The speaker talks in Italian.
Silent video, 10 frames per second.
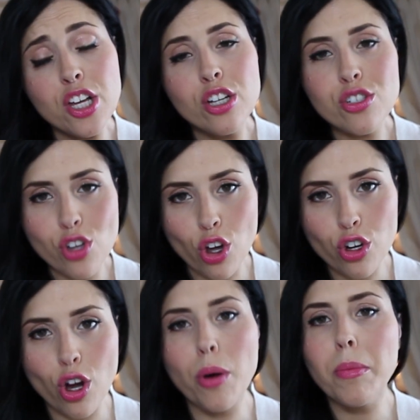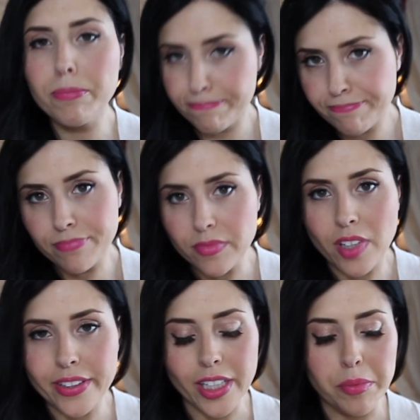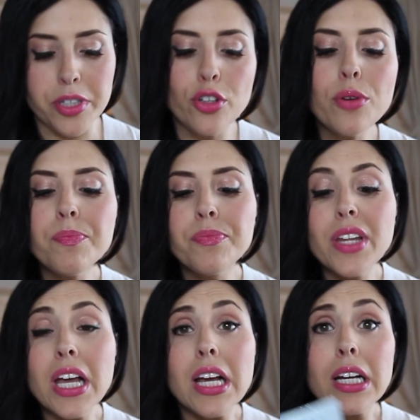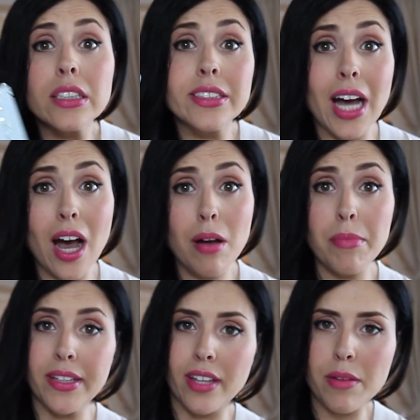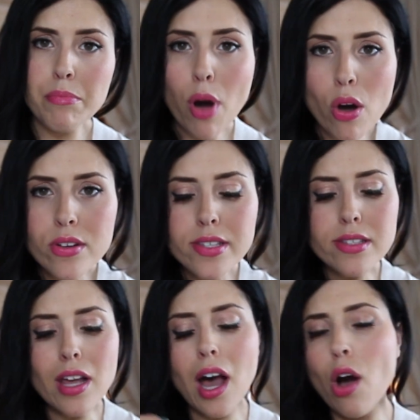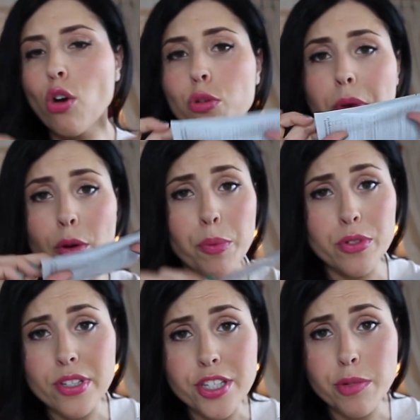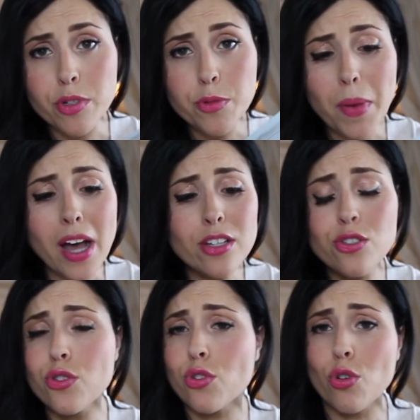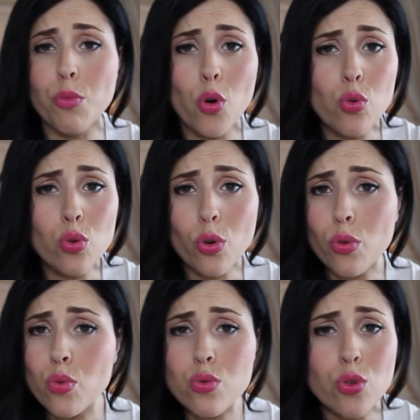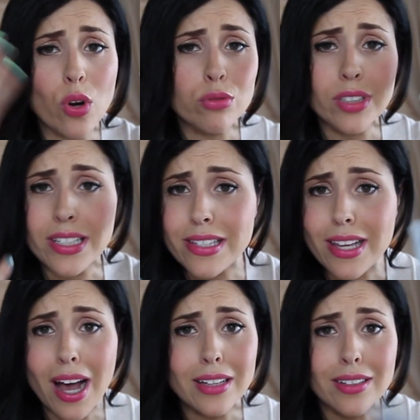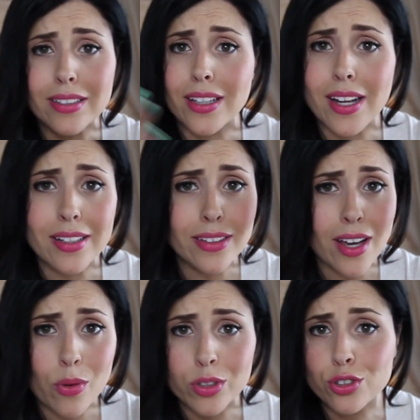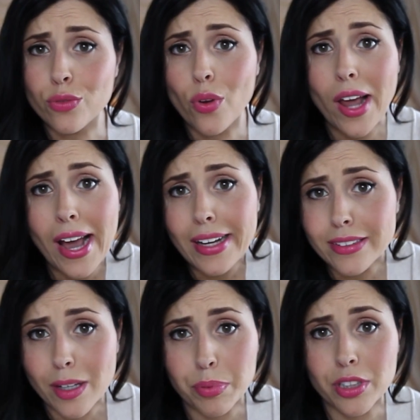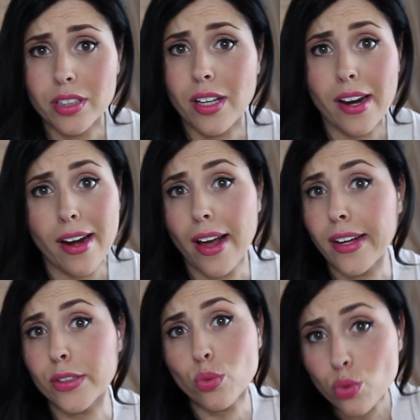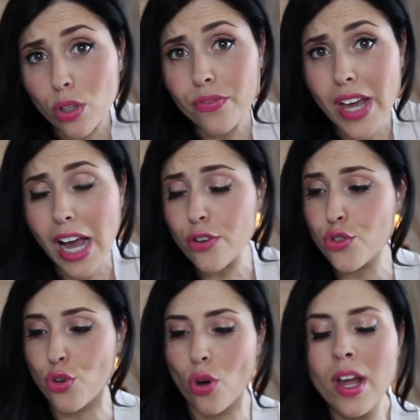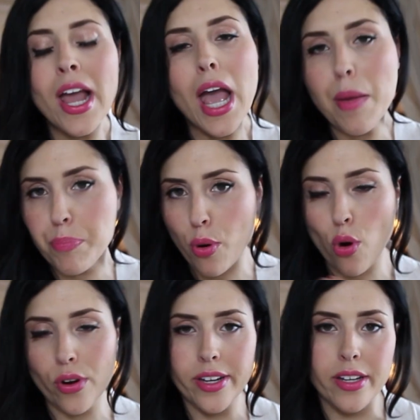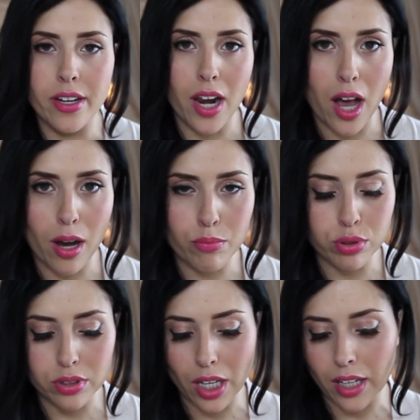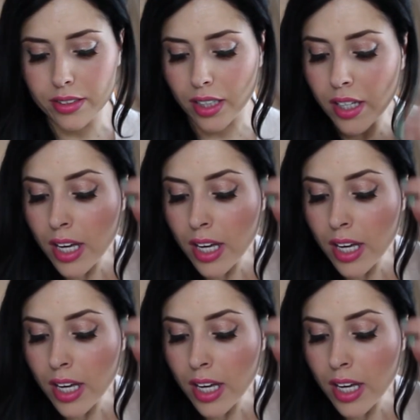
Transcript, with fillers: Sono avete capito? Da mettere in borsa, occupano pochissimo spazio, sono uno uso, la utilizzate, la tenete quanto volete, potete tenerla anche tutto il viaggio e poi la buttate.